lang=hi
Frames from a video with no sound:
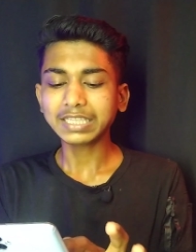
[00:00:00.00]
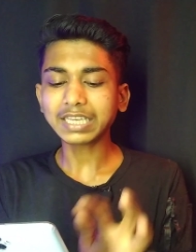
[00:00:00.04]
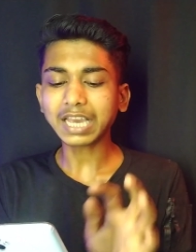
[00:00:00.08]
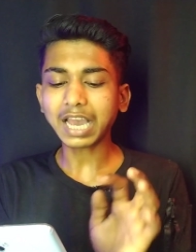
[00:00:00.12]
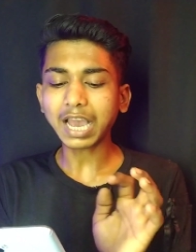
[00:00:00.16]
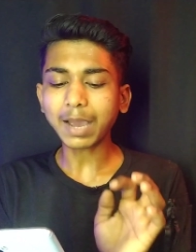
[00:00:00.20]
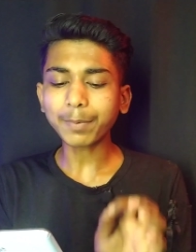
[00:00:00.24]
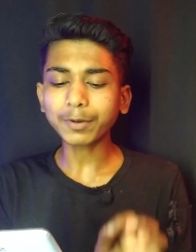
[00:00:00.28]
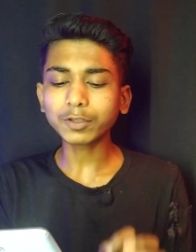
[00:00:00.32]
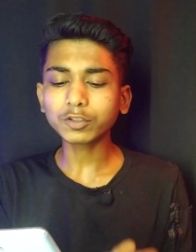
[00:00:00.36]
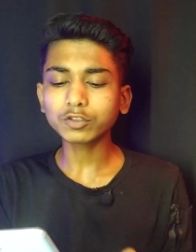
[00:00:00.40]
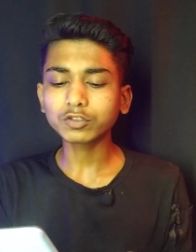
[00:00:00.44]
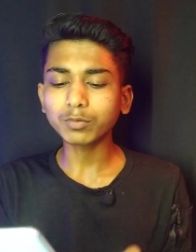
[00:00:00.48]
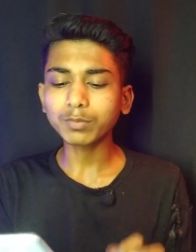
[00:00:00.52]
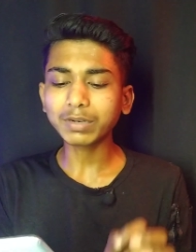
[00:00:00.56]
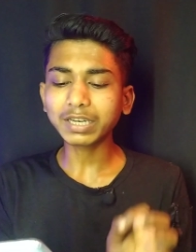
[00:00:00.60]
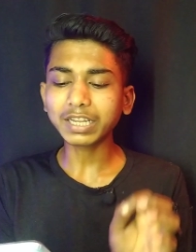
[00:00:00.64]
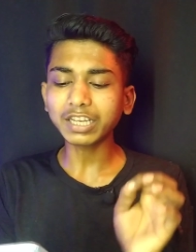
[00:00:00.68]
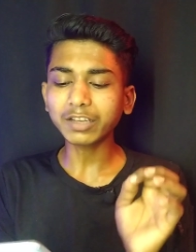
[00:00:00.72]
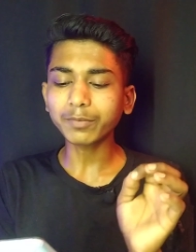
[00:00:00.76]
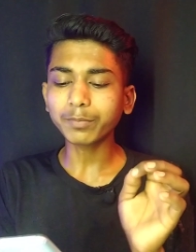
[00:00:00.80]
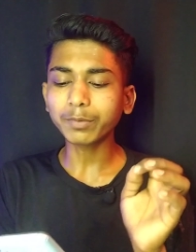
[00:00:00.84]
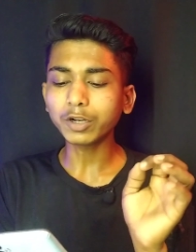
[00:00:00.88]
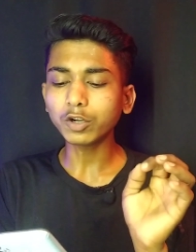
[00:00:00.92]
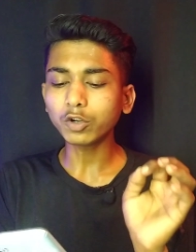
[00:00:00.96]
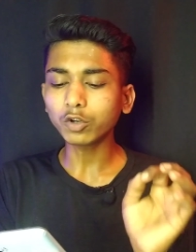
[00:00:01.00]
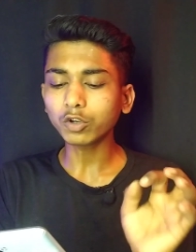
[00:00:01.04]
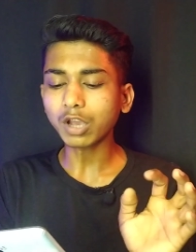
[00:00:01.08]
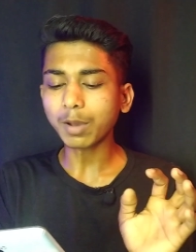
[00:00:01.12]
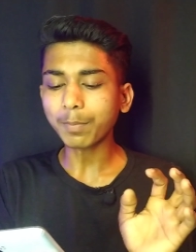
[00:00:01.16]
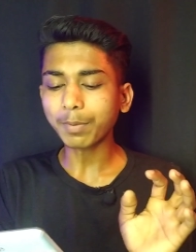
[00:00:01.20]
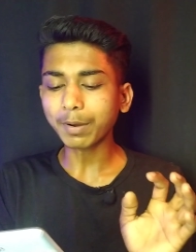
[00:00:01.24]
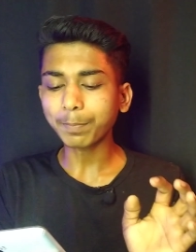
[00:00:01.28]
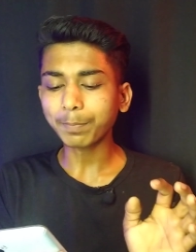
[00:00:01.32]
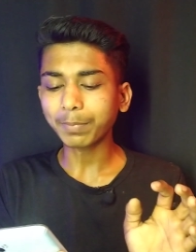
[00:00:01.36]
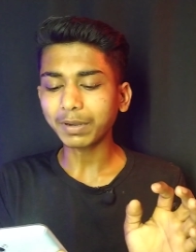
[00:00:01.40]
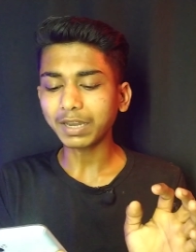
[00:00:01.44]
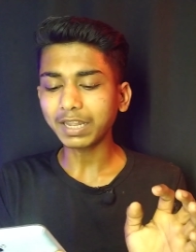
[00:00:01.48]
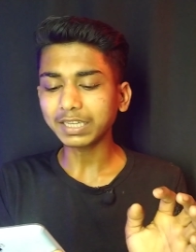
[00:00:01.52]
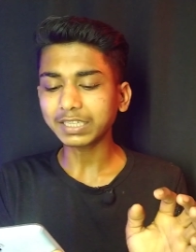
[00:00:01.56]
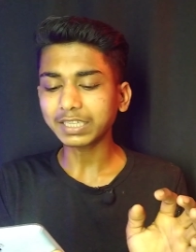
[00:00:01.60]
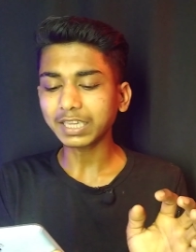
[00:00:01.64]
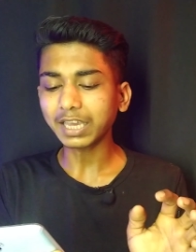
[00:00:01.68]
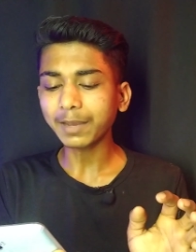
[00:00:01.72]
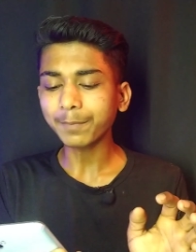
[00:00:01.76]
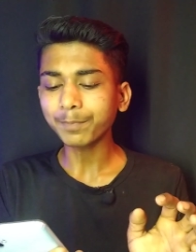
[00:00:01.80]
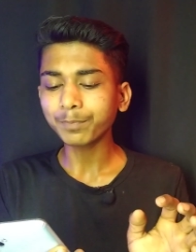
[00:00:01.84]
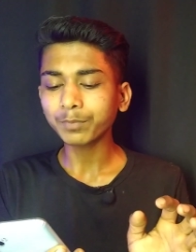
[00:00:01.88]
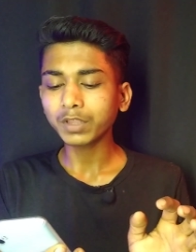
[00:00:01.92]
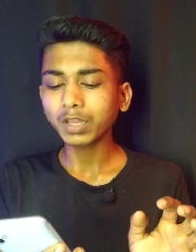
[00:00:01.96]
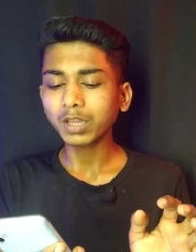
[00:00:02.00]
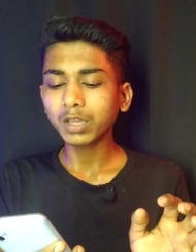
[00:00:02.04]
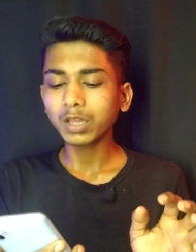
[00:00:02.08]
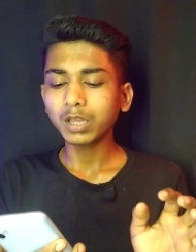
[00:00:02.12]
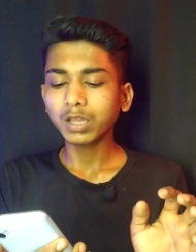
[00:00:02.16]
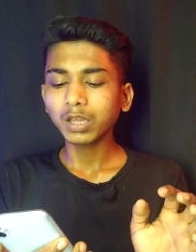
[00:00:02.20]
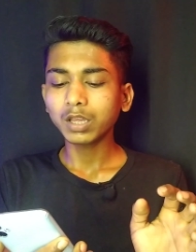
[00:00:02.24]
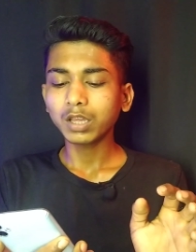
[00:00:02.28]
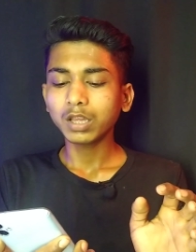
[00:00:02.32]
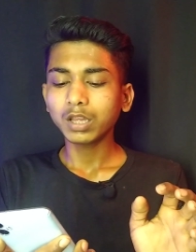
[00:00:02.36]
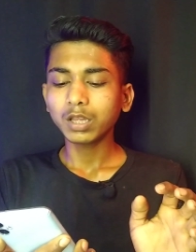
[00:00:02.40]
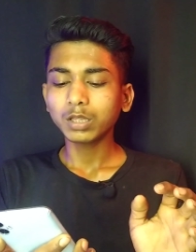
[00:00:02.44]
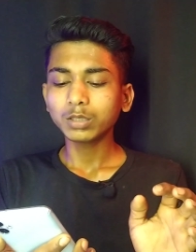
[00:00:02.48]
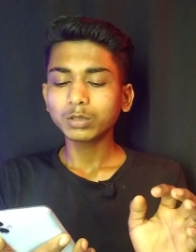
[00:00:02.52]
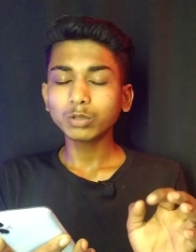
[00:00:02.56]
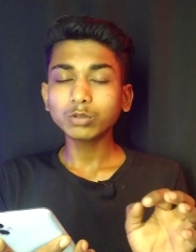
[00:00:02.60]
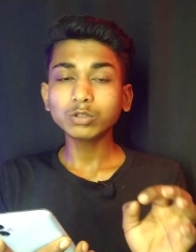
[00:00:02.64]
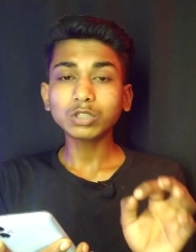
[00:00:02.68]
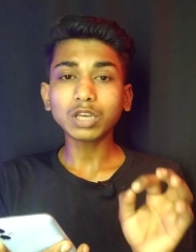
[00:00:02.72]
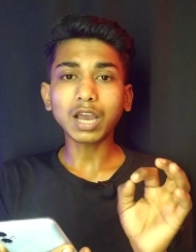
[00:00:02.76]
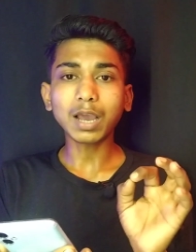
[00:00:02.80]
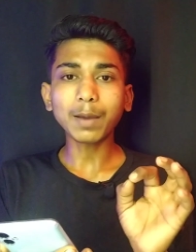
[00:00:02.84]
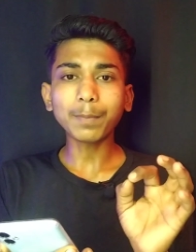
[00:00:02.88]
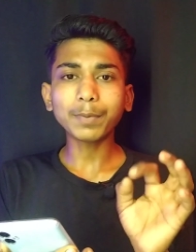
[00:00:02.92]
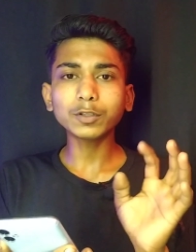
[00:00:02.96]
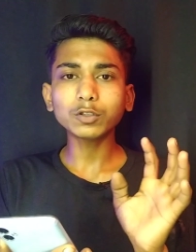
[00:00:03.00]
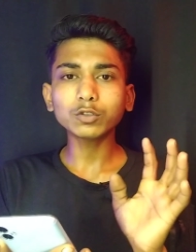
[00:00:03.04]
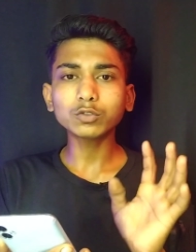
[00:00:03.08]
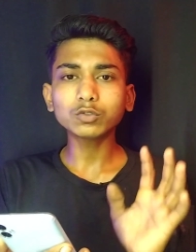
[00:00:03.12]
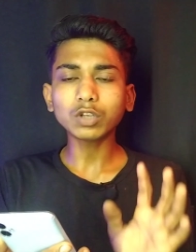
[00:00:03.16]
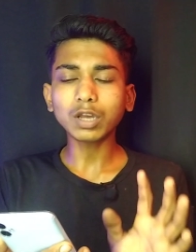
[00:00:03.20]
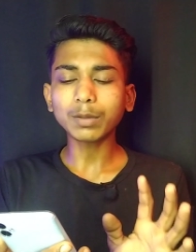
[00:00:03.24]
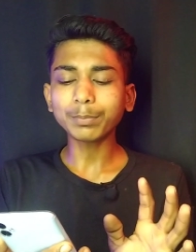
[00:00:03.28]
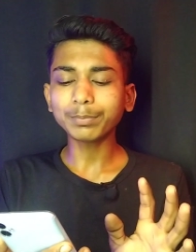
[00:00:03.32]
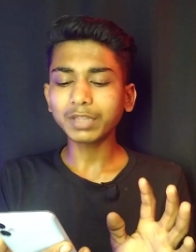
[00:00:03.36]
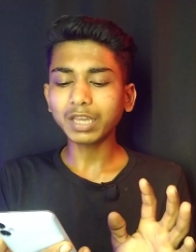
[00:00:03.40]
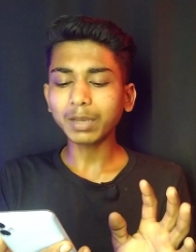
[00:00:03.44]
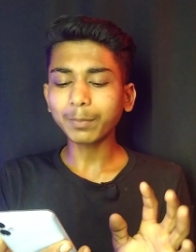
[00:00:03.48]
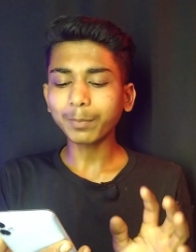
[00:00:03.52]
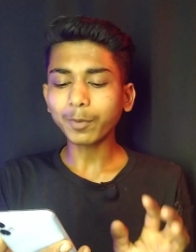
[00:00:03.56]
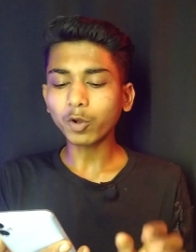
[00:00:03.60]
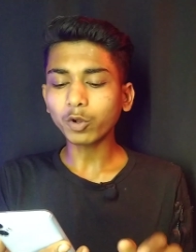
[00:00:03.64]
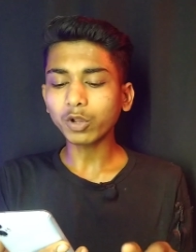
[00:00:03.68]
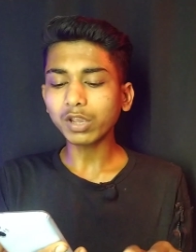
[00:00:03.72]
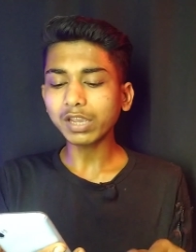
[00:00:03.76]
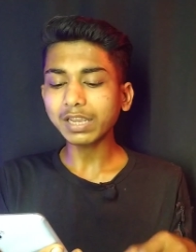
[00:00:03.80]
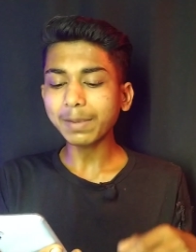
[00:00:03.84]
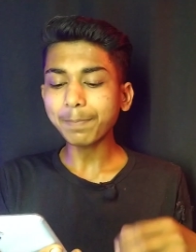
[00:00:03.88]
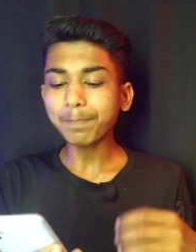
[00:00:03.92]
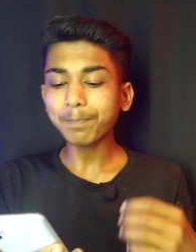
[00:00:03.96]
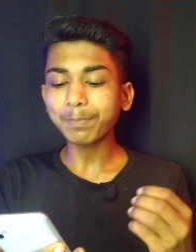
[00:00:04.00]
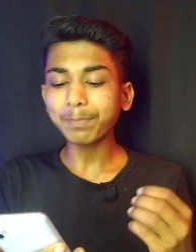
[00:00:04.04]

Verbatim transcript: यहाँ पर दोस्तों मैंने एक वीडियो का यहाँ पर प्ले किया तो यहाँ पर दोस्तों आप देख पाओगे कि